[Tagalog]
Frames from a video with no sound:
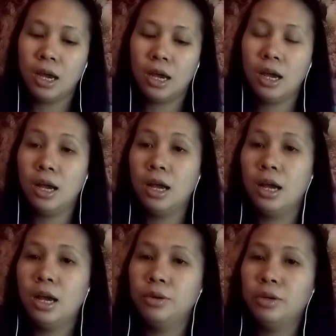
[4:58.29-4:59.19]
uh,
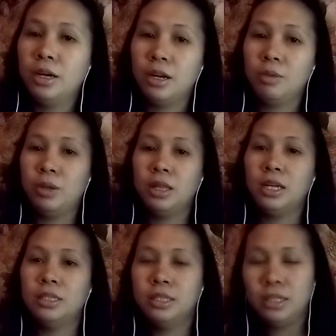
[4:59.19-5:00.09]
ano ng
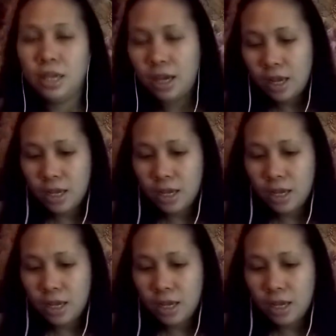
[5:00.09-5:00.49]
remittance niya